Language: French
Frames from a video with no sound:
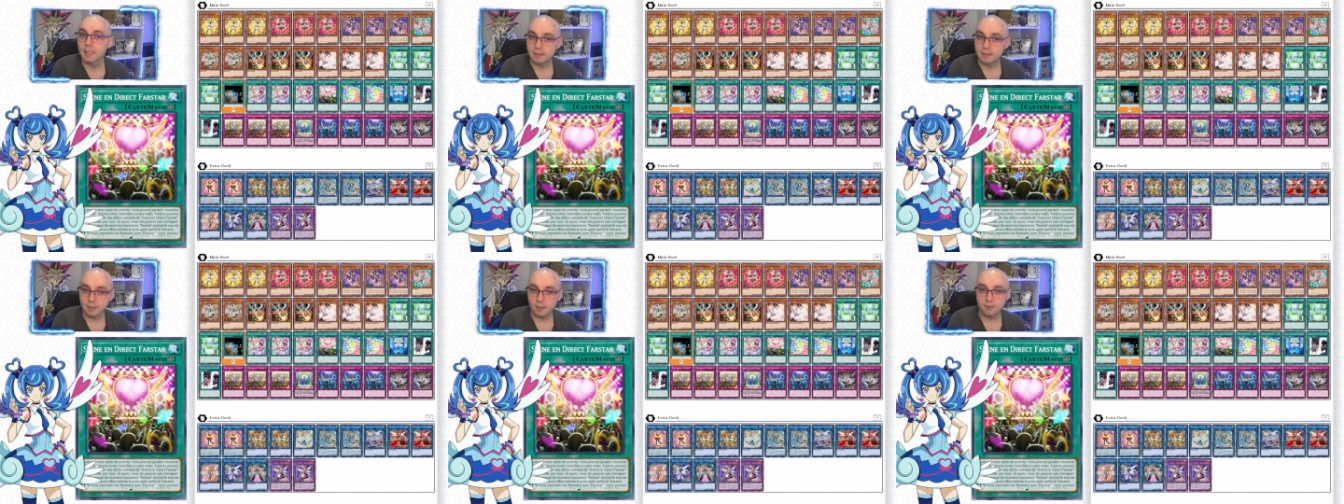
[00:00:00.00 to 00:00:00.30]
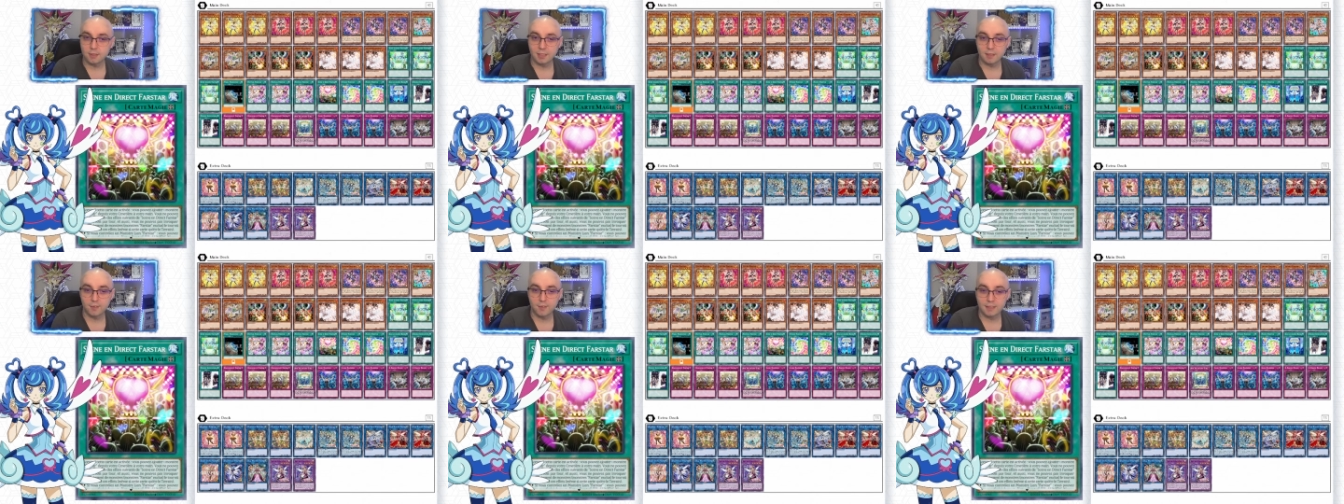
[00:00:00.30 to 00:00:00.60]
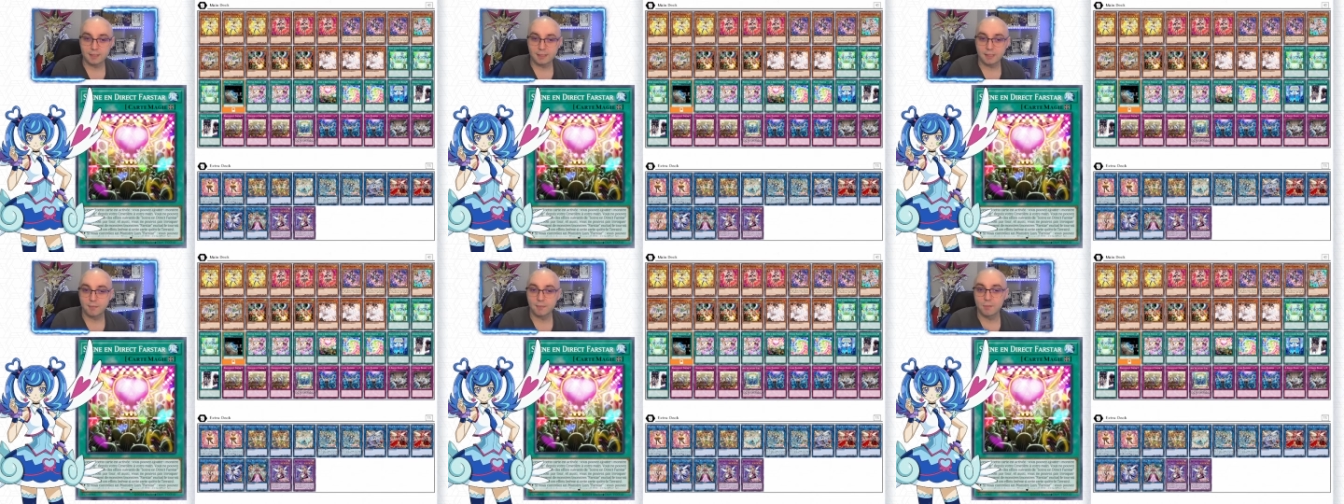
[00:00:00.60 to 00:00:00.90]
un direct Far
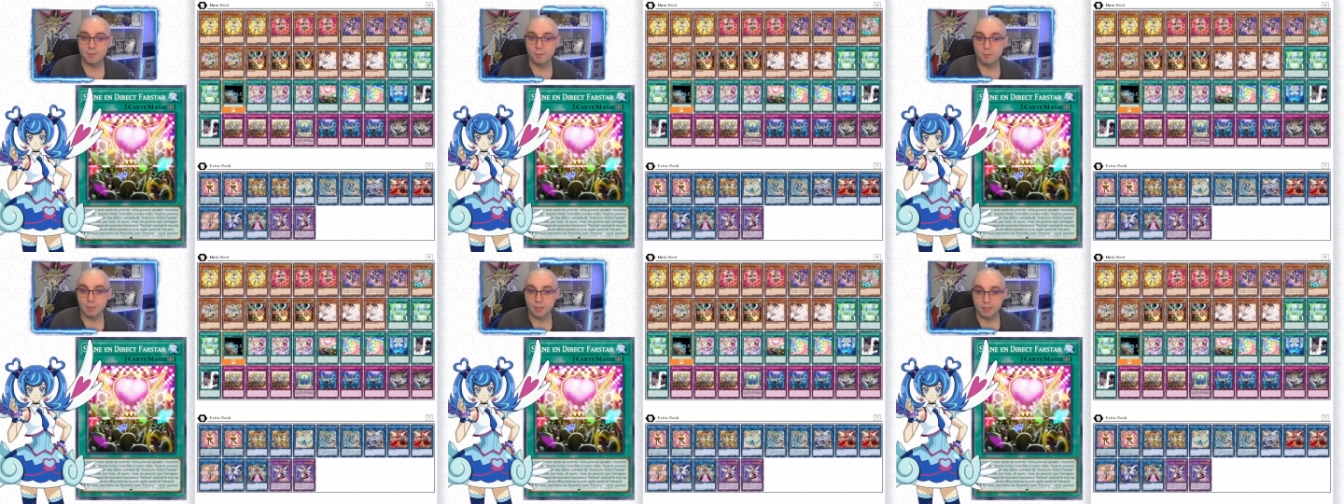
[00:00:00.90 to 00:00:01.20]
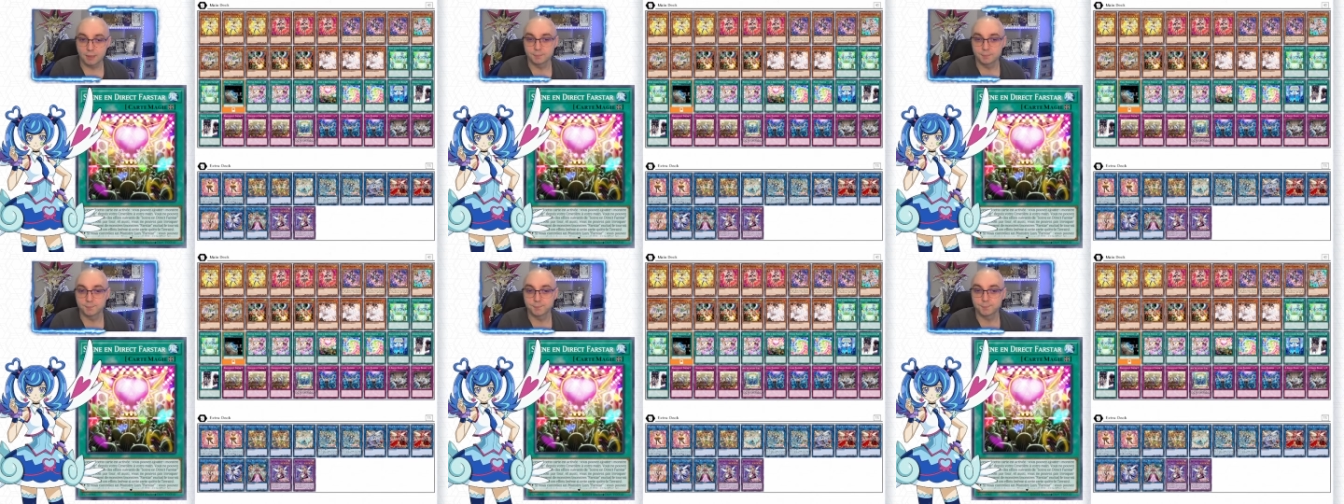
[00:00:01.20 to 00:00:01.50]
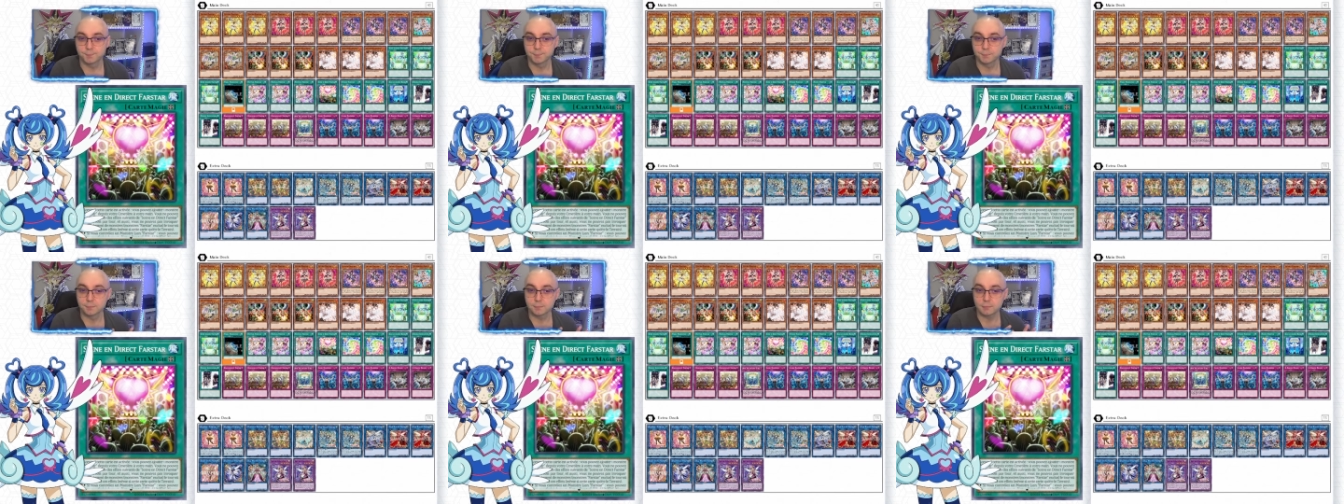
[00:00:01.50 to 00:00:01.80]
Star va vous dire
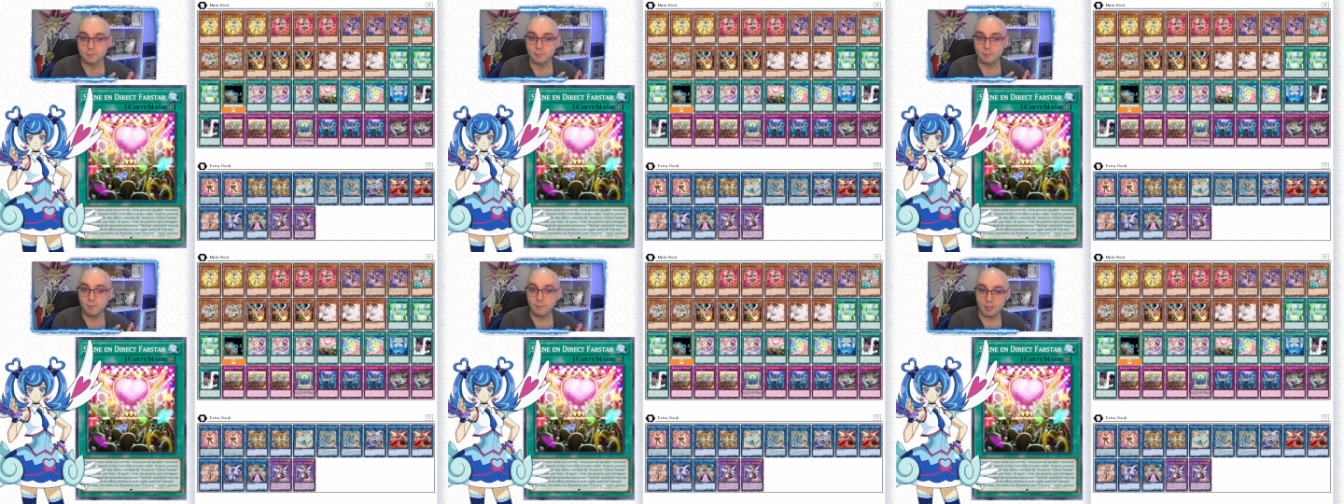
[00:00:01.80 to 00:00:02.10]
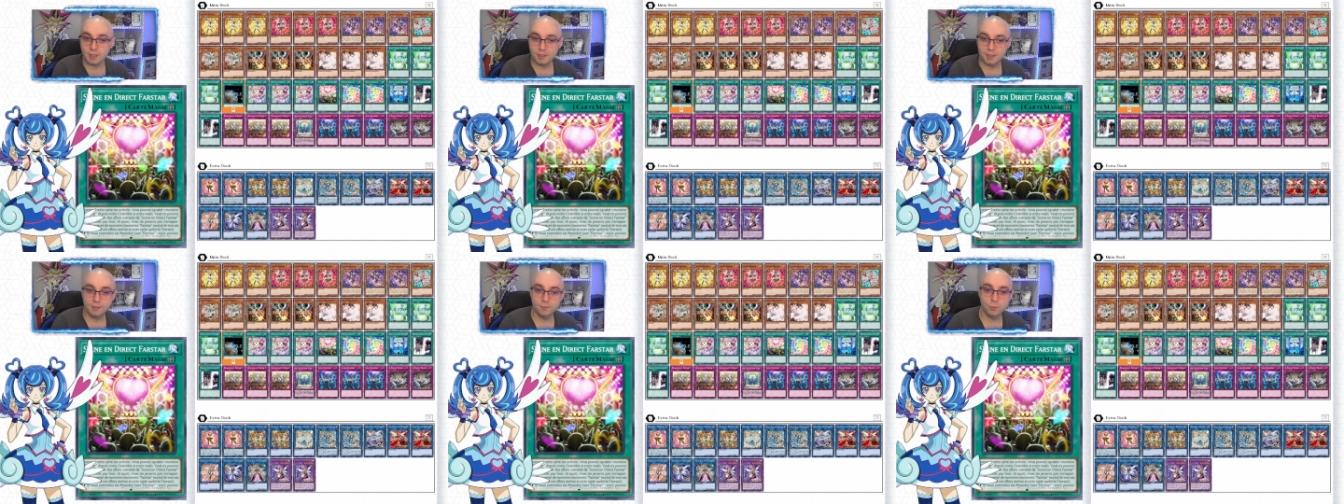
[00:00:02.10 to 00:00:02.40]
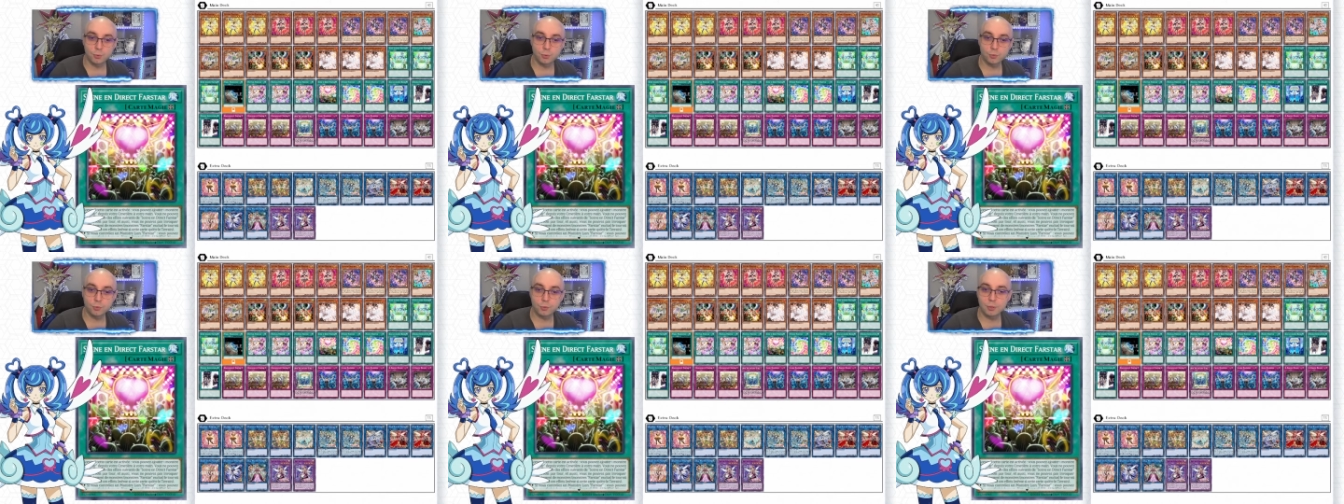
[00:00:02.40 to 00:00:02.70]
si vous
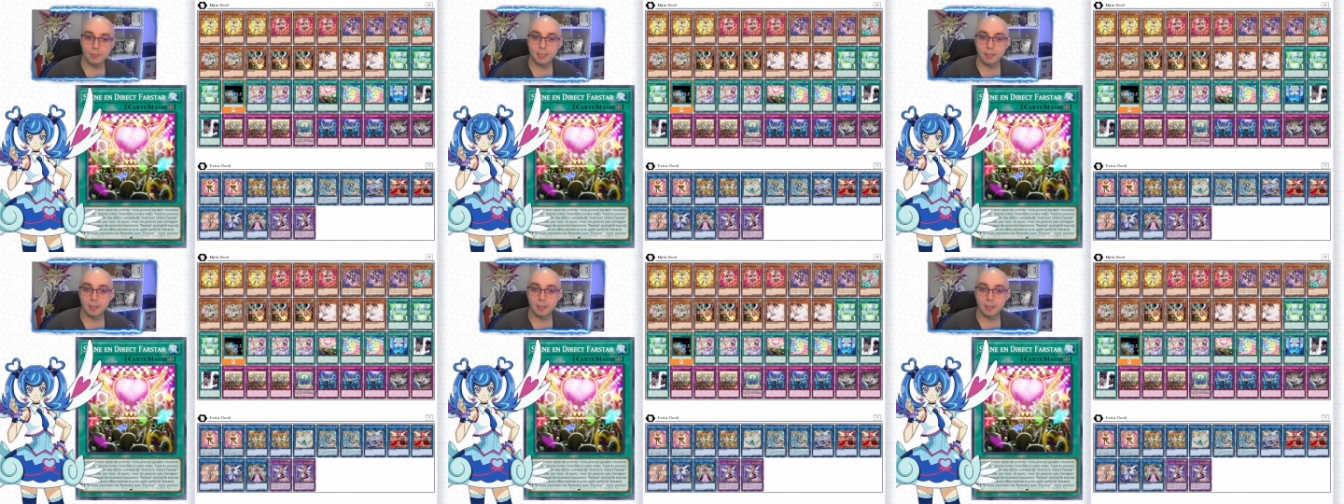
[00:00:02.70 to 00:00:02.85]
contrôlez